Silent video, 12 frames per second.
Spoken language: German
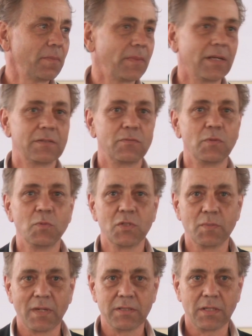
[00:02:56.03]
dass
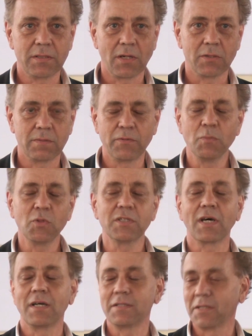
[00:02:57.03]

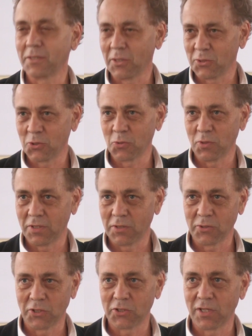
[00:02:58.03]
35.000 Schulen
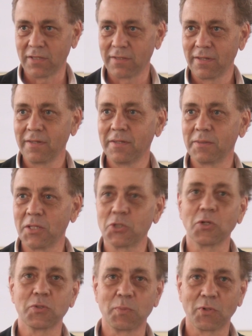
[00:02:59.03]
in Deutschland die
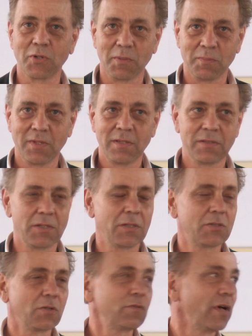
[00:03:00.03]
Chance bekommen,
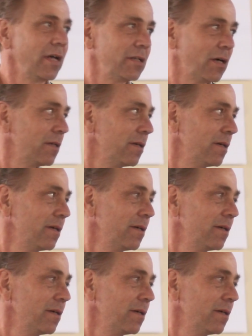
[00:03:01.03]
sich zu verändern